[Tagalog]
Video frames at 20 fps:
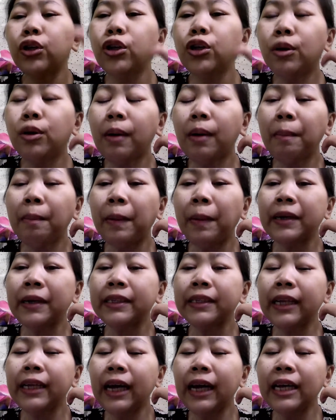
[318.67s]
Yun yung
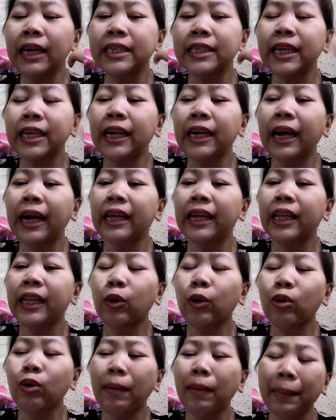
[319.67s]
part na scene na
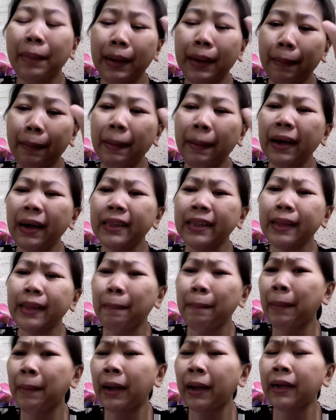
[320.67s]
hindi ko na
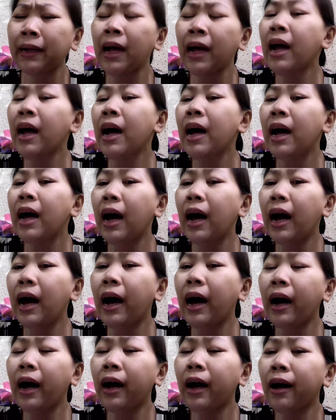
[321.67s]
pinapakita pag
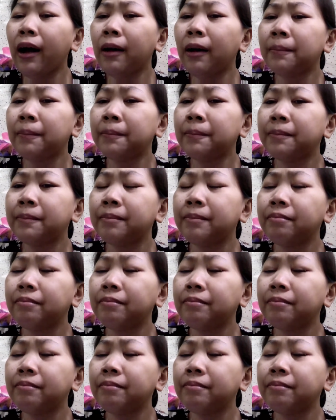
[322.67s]
um,